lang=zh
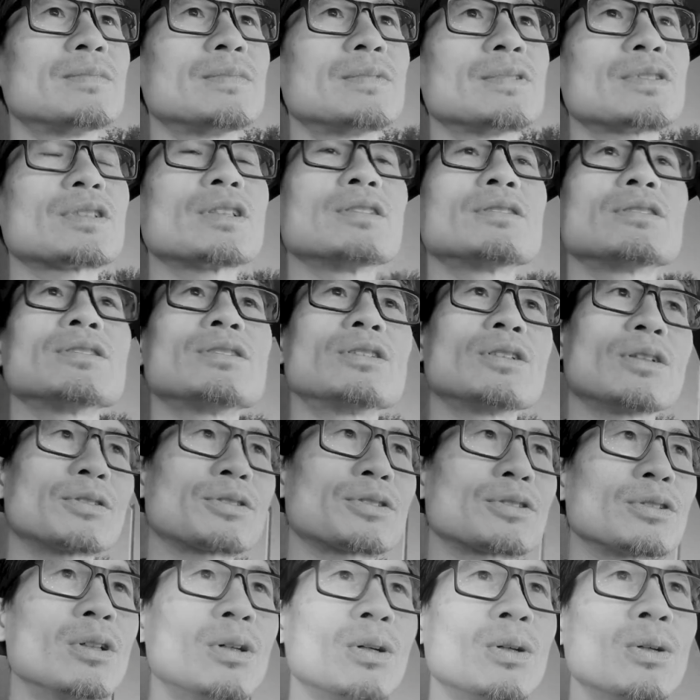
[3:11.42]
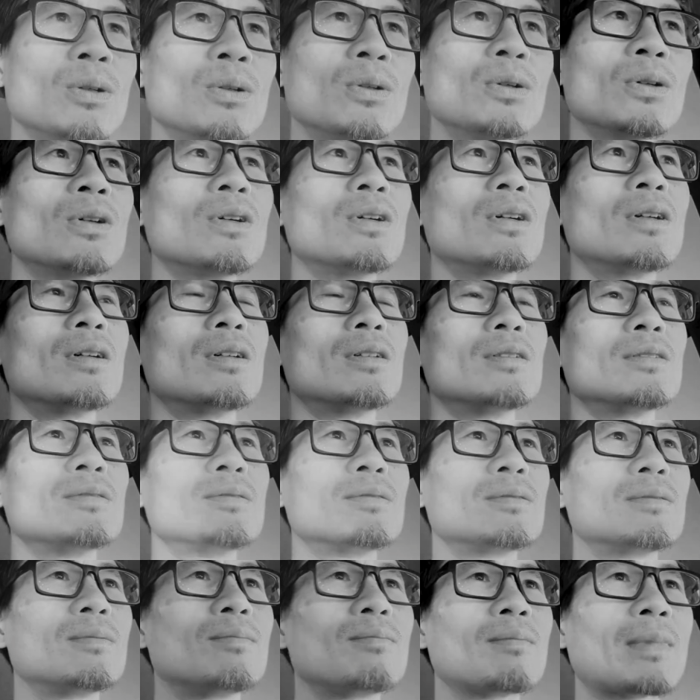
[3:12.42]
甚至有时候。
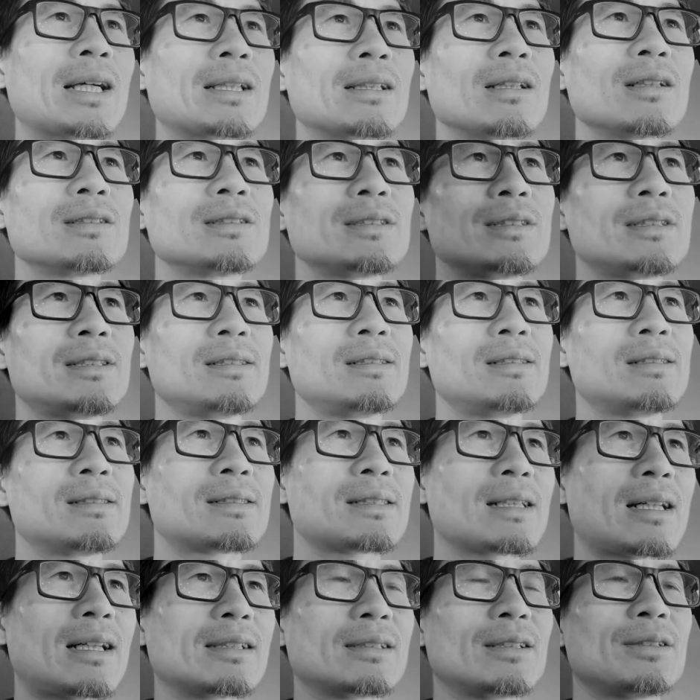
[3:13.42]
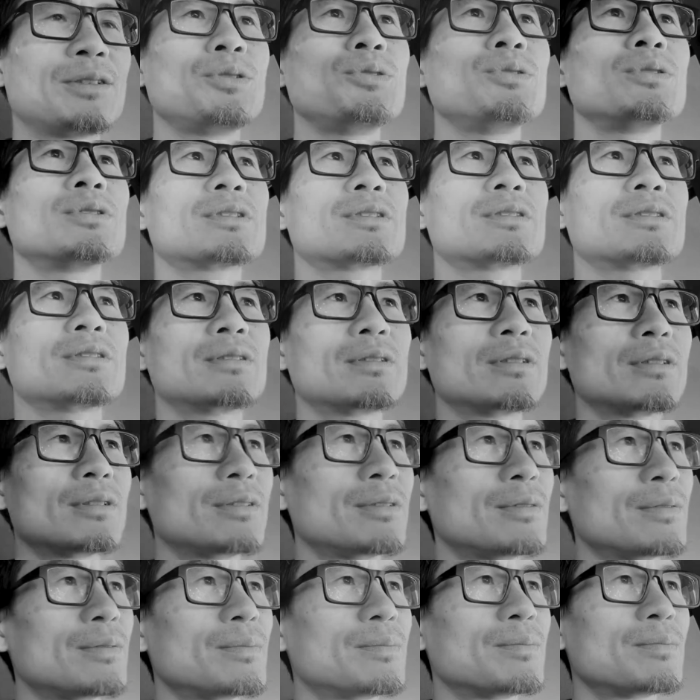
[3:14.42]
买到一些假的玉石，
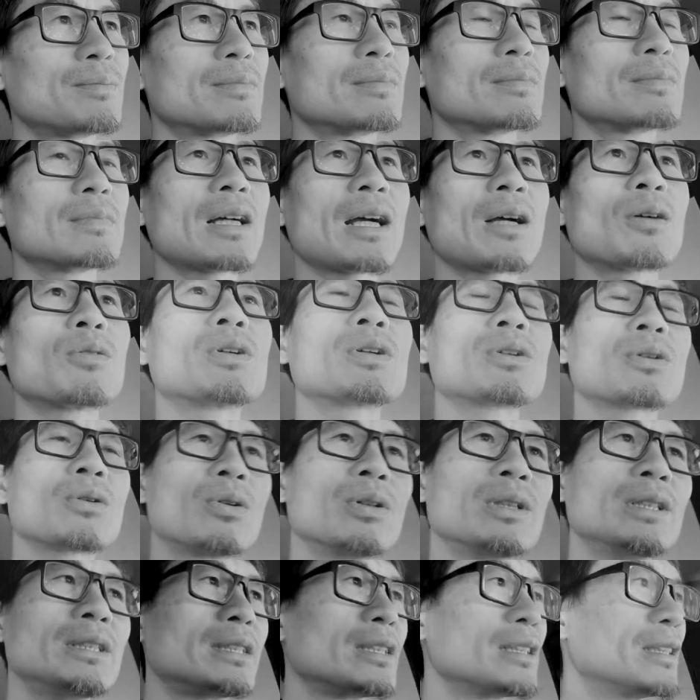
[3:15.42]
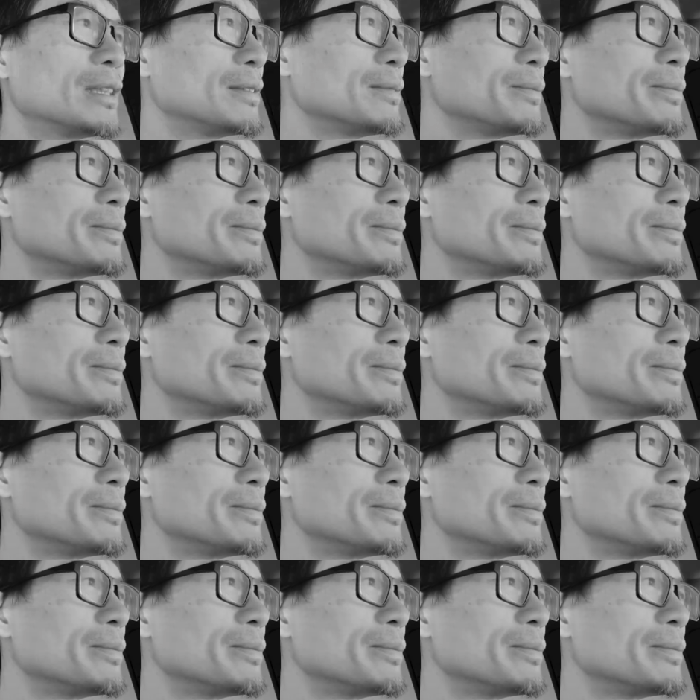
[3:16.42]
还会亏钱。